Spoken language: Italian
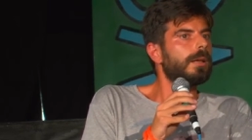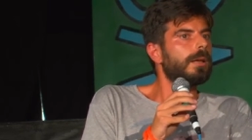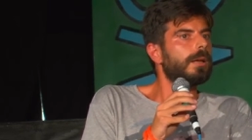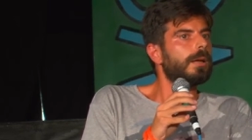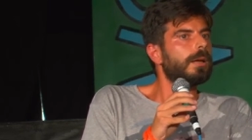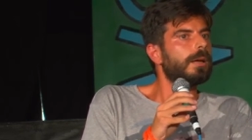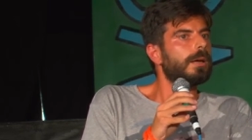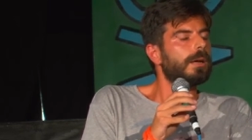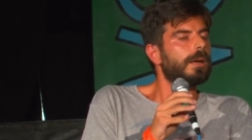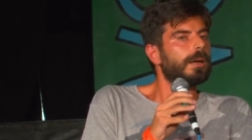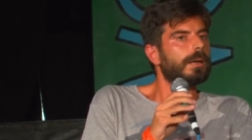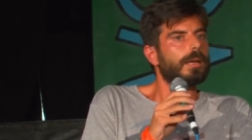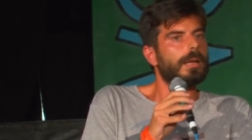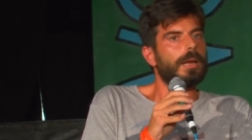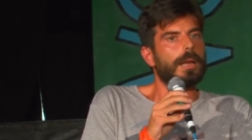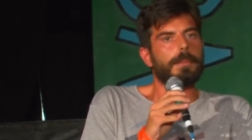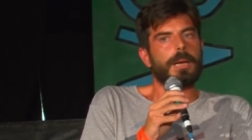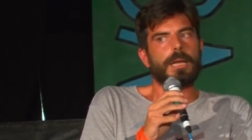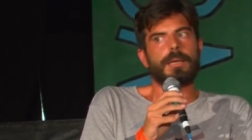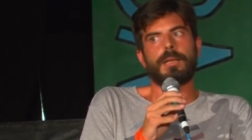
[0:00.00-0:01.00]
uh, che
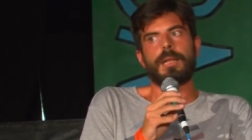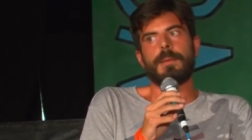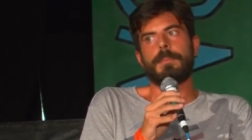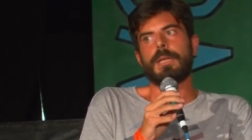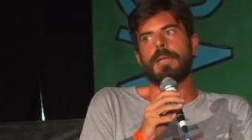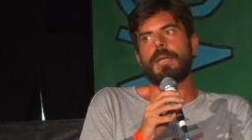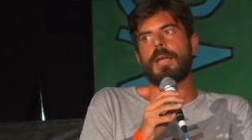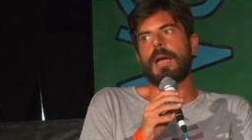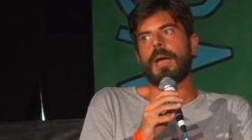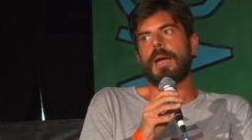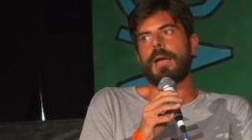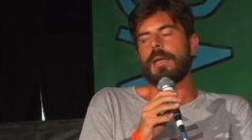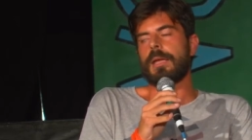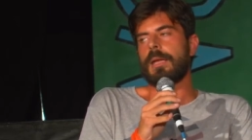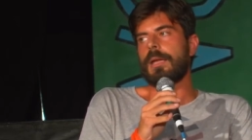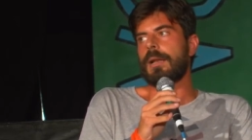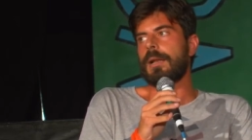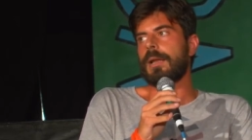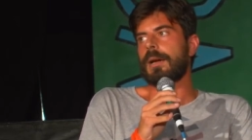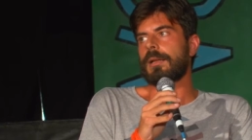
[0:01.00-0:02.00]
la pandemia
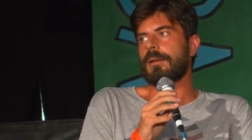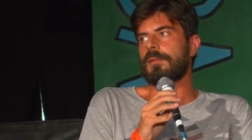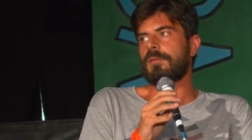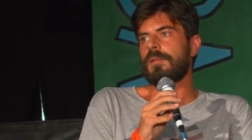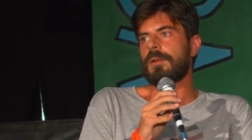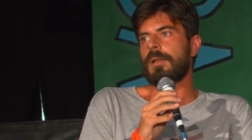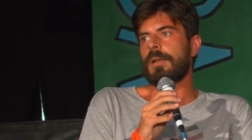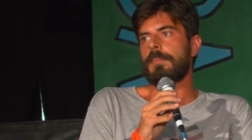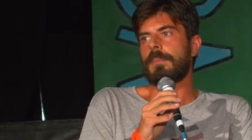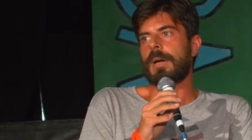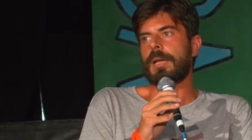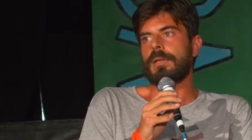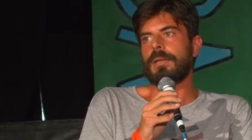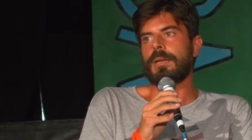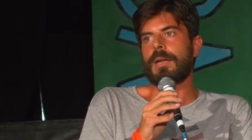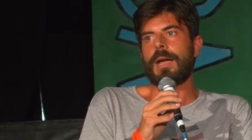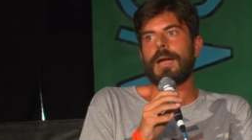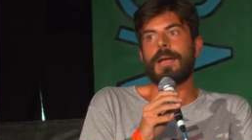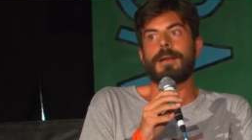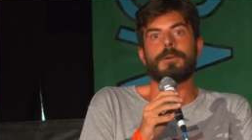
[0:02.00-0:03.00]
e la crisi
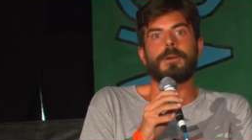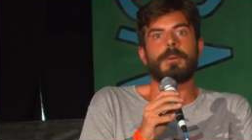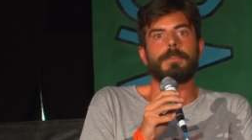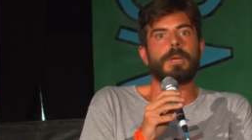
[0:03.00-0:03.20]
climatica hanno.